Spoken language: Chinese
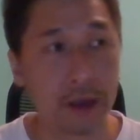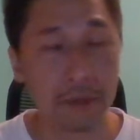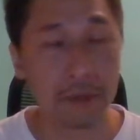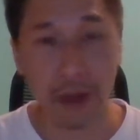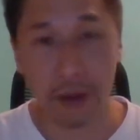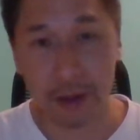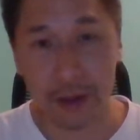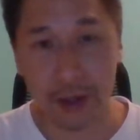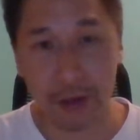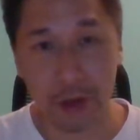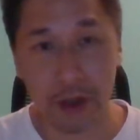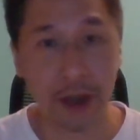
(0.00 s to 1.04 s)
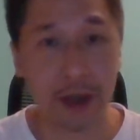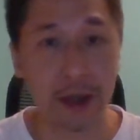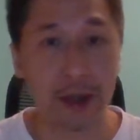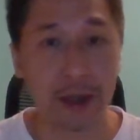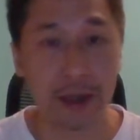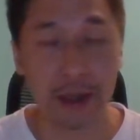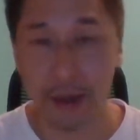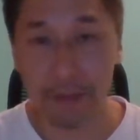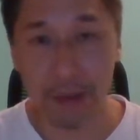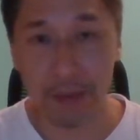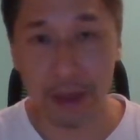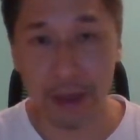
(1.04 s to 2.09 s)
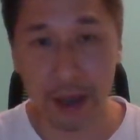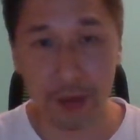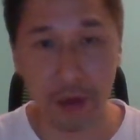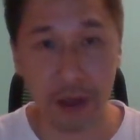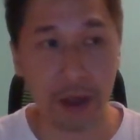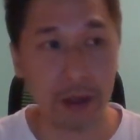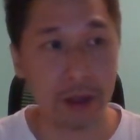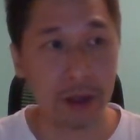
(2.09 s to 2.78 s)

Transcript: 美元债券呢，人民币债券呢，